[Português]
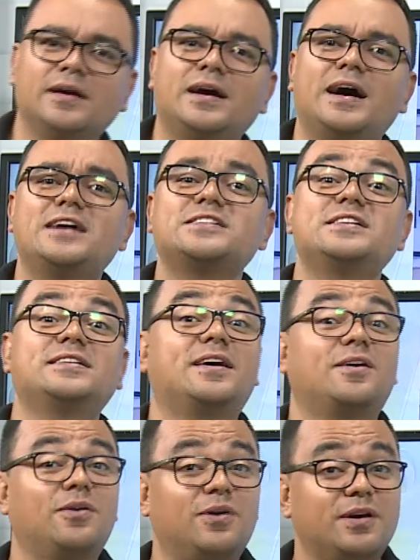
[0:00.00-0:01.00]
A gente
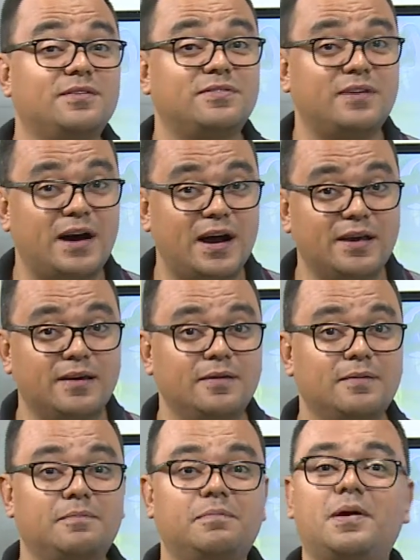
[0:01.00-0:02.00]
agora vai
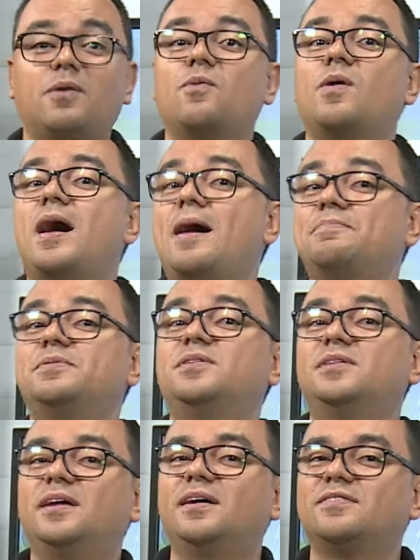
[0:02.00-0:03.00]
para um rápido
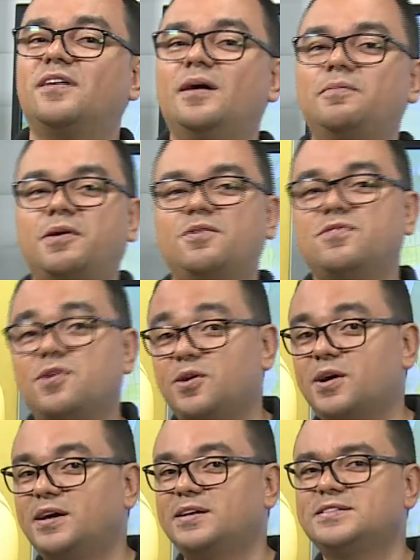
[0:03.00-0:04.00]
intervalo que eu vou
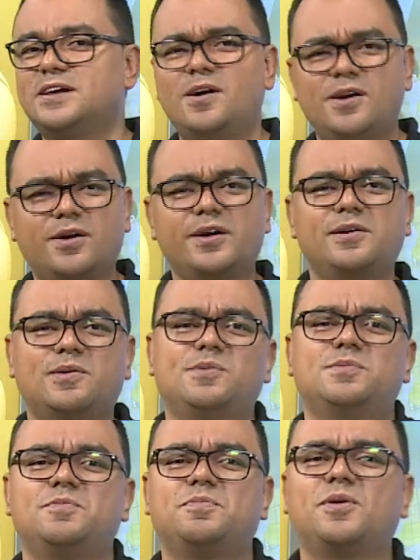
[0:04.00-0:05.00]
organizar. Olha
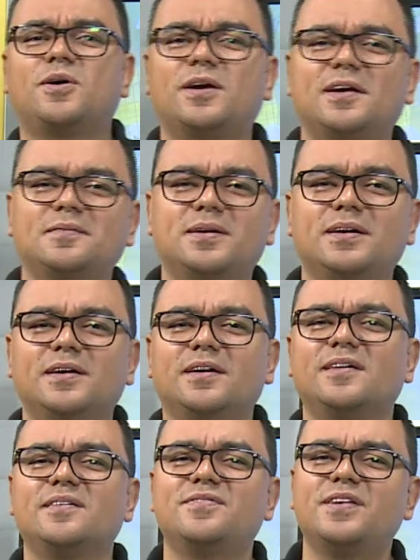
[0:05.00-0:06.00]
como o programa
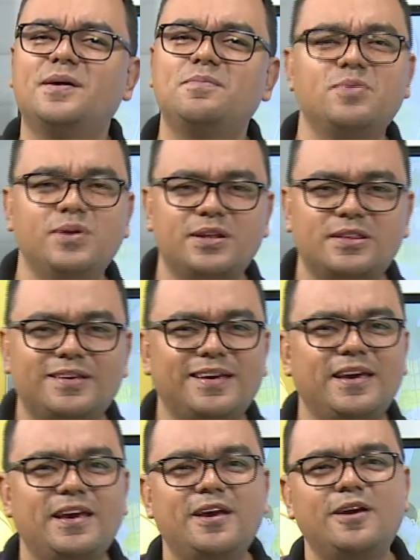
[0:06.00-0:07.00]
fica
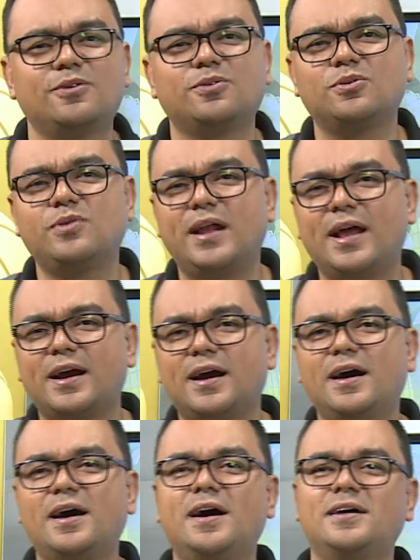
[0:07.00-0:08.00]
bonitinho, todo
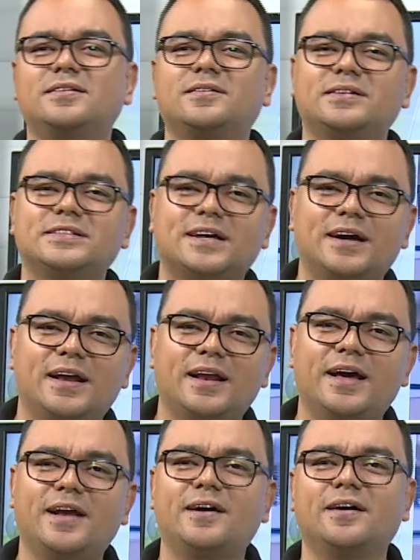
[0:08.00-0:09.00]
elegante com essa
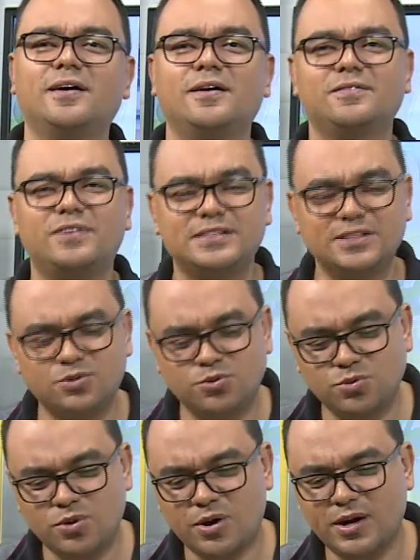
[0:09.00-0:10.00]
galera, fazendo
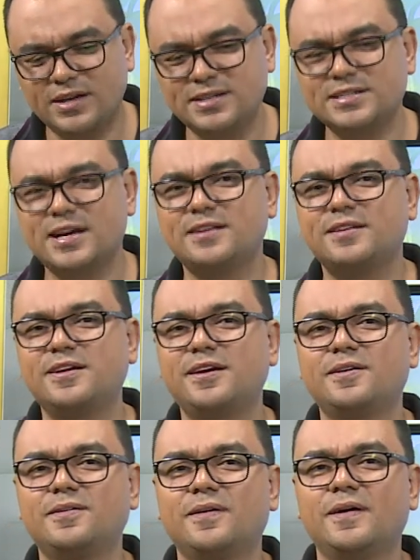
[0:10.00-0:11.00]
tudo organizadinho.